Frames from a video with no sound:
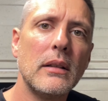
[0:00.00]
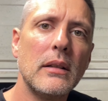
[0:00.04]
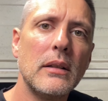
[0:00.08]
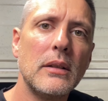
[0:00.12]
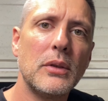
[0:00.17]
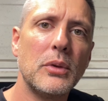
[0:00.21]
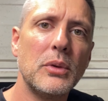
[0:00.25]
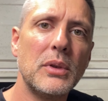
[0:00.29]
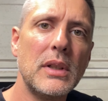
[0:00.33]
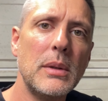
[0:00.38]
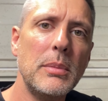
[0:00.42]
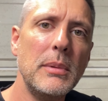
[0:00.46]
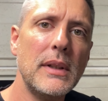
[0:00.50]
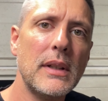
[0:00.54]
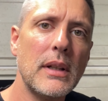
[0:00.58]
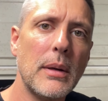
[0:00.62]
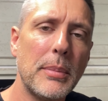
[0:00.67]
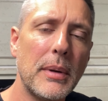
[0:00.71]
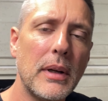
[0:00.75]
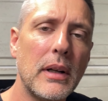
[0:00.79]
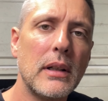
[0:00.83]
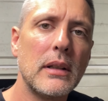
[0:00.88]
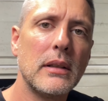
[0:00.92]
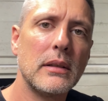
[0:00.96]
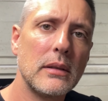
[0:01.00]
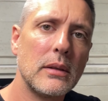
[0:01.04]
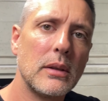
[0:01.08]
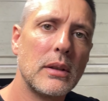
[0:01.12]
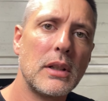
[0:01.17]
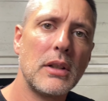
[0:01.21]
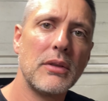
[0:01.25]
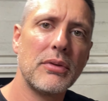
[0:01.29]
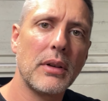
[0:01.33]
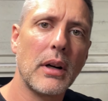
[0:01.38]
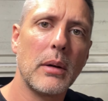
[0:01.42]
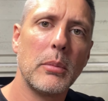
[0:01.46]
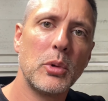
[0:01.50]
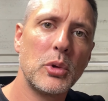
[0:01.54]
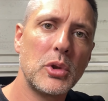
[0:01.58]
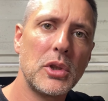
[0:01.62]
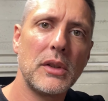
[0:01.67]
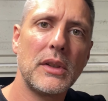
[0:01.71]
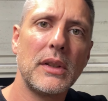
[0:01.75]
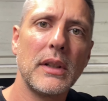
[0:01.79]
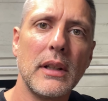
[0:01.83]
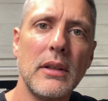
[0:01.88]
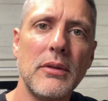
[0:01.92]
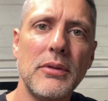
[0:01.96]
Ceci mis à part, quand il fera beau,
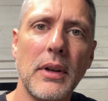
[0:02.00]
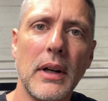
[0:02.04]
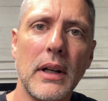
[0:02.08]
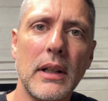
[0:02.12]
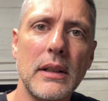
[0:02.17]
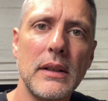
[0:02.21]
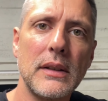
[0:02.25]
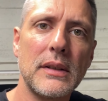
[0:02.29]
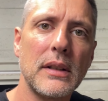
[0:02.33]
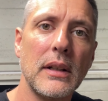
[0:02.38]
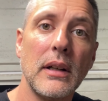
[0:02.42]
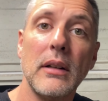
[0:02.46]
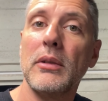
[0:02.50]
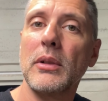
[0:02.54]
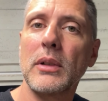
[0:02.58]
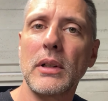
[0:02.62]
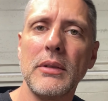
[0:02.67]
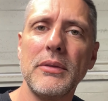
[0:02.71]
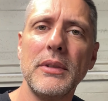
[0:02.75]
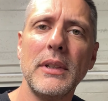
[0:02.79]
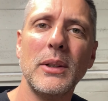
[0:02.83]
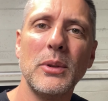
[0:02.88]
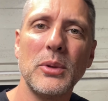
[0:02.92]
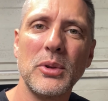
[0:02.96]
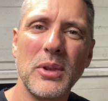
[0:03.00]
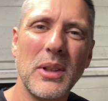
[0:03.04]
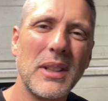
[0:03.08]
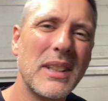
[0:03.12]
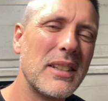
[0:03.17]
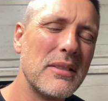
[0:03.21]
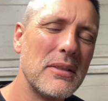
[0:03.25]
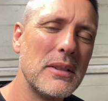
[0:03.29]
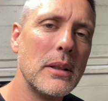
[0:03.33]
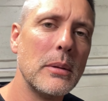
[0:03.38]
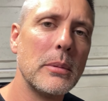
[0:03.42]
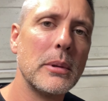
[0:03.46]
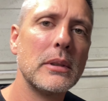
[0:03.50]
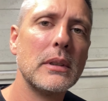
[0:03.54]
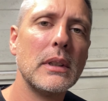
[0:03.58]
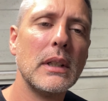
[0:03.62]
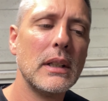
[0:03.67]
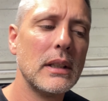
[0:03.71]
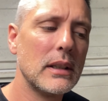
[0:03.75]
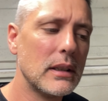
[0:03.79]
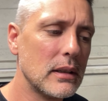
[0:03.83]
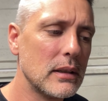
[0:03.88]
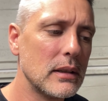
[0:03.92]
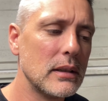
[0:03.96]
j'essaierai de faire un essai avant que la vidéo sorte, évidemment.
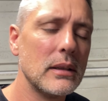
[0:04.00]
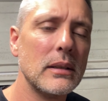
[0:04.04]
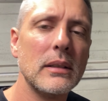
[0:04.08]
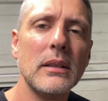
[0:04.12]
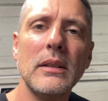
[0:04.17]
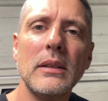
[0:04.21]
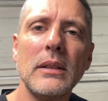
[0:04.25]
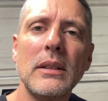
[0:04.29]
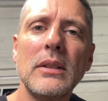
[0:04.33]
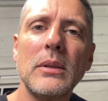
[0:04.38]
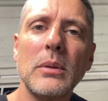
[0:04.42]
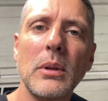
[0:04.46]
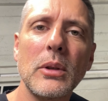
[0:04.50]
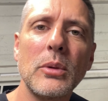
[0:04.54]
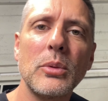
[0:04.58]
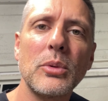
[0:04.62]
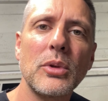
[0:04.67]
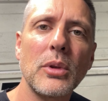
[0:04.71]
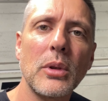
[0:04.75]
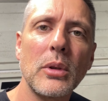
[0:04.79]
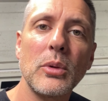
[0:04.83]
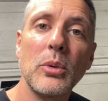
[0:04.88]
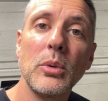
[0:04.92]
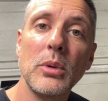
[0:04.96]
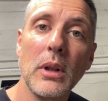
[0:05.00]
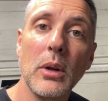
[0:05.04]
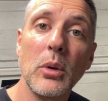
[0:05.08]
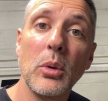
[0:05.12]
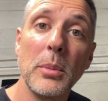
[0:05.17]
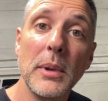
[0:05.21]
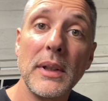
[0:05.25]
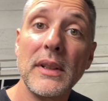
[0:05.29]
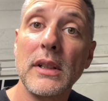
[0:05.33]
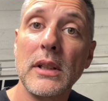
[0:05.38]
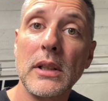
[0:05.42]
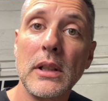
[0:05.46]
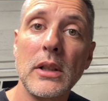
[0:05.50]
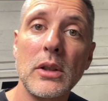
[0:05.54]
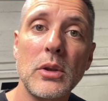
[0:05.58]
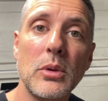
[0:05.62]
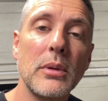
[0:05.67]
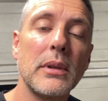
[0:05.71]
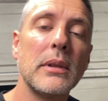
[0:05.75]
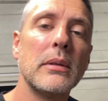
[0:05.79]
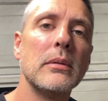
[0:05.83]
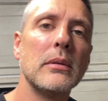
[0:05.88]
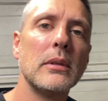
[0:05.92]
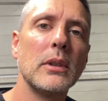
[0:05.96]
Euh, histoire qu'on se rende compte à combien ça charge, tu
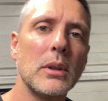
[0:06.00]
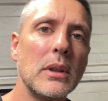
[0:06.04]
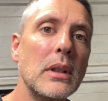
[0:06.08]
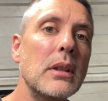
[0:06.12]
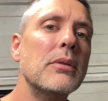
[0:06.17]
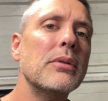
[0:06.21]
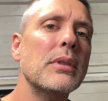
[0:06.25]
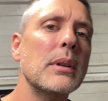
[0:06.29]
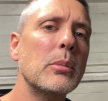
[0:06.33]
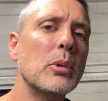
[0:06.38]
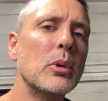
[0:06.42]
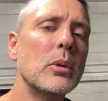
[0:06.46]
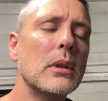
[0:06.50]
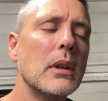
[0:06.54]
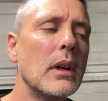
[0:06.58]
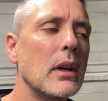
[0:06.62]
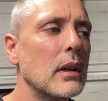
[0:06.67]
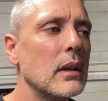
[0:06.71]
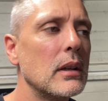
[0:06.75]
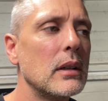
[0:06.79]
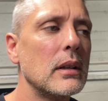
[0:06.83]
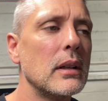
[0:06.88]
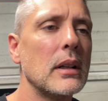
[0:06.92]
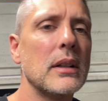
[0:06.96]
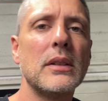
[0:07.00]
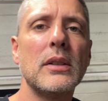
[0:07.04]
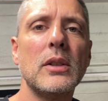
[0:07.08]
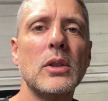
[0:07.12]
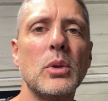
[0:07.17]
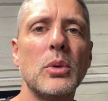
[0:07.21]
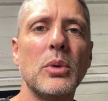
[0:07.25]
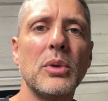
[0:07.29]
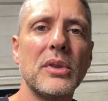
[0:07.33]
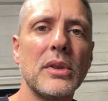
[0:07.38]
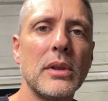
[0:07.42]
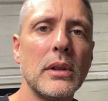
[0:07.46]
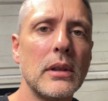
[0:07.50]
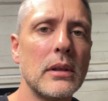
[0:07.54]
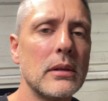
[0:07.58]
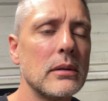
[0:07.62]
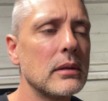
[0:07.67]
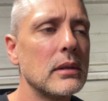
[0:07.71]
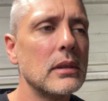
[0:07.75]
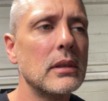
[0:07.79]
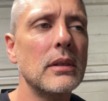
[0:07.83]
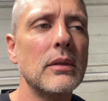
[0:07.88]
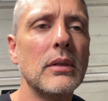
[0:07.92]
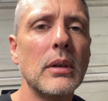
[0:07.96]
vois, quand il fait beau. Là, si je le sors,
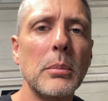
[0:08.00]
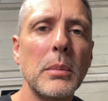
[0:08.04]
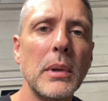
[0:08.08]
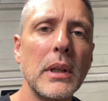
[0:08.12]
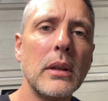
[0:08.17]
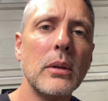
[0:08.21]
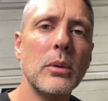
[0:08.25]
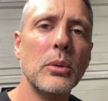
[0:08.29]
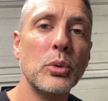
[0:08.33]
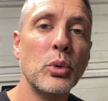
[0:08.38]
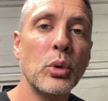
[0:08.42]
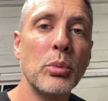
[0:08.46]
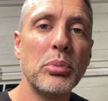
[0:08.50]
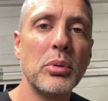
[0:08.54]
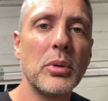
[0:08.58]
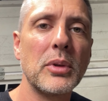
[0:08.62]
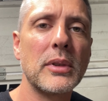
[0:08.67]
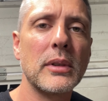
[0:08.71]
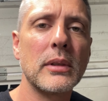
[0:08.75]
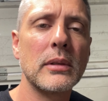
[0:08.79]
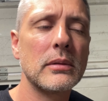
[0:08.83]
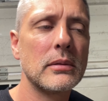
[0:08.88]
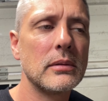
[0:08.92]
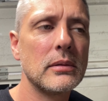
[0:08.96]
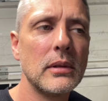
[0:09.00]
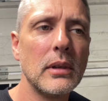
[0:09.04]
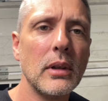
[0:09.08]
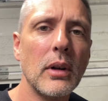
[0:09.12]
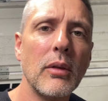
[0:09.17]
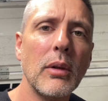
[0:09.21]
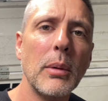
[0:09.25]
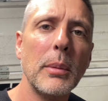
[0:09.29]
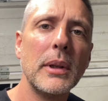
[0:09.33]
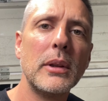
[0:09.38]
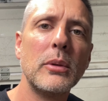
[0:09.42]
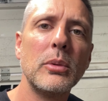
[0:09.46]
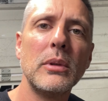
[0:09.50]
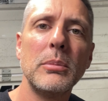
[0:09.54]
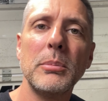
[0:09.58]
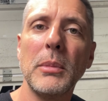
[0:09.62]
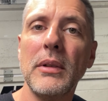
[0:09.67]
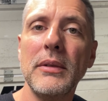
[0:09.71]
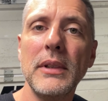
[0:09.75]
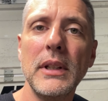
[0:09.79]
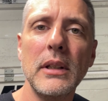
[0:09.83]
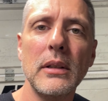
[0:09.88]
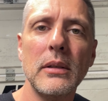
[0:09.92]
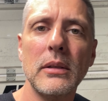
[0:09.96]
il va me mettre 2%, euh, et on va mettre toute ma
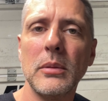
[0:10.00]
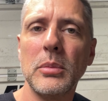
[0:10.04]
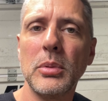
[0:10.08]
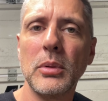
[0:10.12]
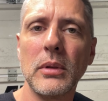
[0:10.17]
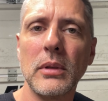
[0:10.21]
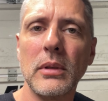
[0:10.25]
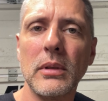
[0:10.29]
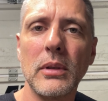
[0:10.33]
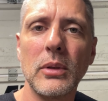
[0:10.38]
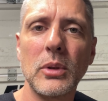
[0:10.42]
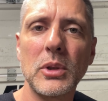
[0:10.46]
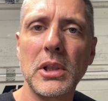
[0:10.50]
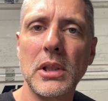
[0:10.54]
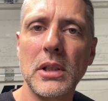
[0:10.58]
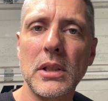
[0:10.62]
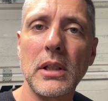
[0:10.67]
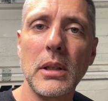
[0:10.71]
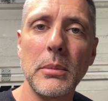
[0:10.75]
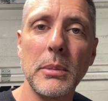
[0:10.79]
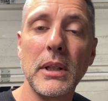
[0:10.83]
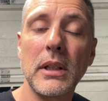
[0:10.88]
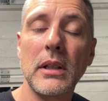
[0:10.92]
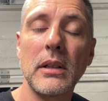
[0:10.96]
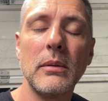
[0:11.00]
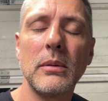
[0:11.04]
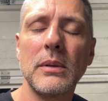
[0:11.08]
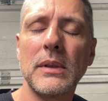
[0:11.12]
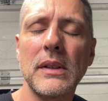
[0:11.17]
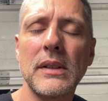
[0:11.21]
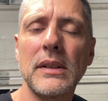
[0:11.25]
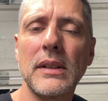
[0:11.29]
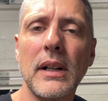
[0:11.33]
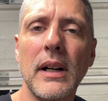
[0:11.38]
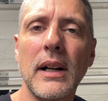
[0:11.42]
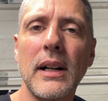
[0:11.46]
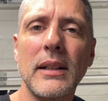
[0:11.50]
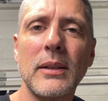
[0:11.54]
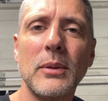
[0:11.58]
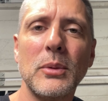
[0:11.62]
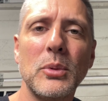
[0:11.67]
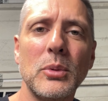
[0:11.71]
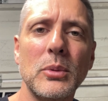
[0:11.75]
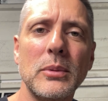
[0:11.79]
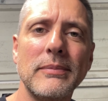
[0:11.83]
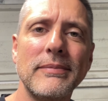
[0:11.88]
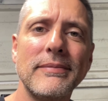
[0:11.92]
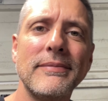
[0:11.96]
vie euh, pour recharger la batterie, donc ça sert à rien du tout.